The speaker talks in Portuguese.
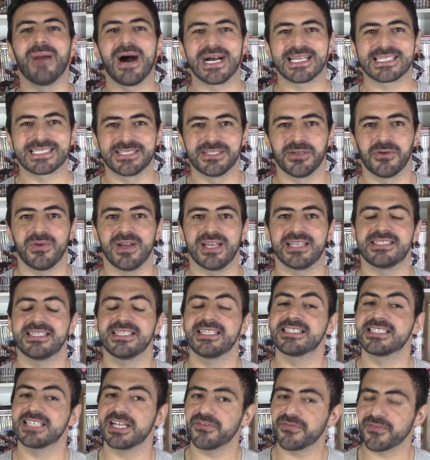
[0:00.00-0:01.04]
mas não é,
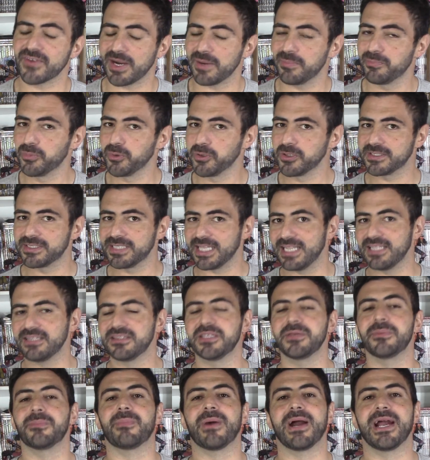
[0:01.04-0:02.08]
se quiser ficar por
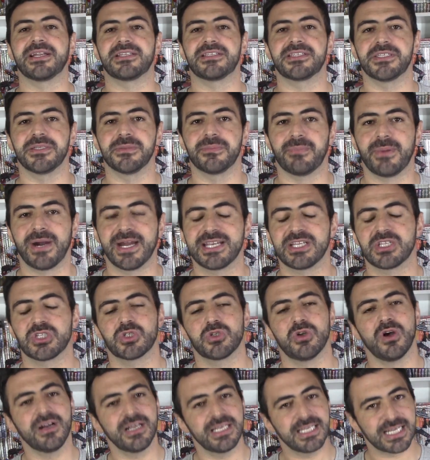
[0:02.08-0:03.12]
dentro e participar é
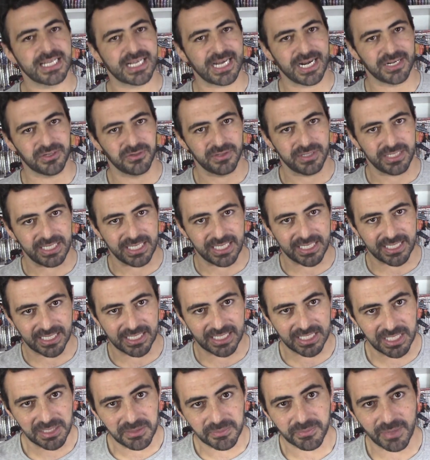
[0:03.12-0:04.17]
só clicar no link
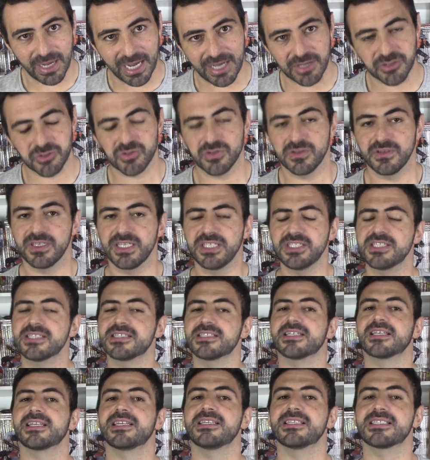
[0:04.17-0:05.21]
aqui embaixo e
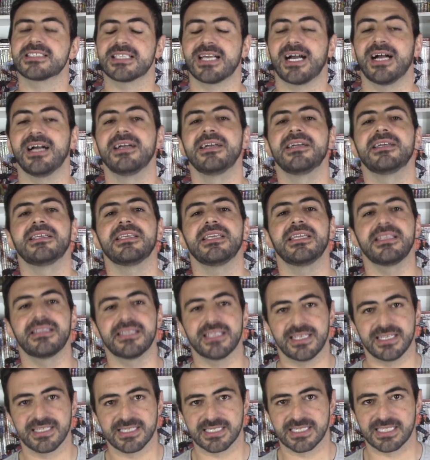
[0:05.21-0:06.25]
dizer que está
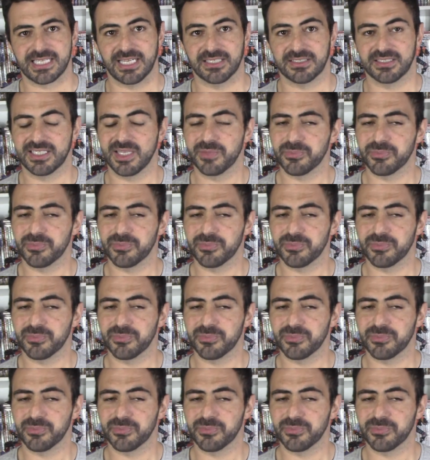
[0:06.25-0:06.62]
interessado.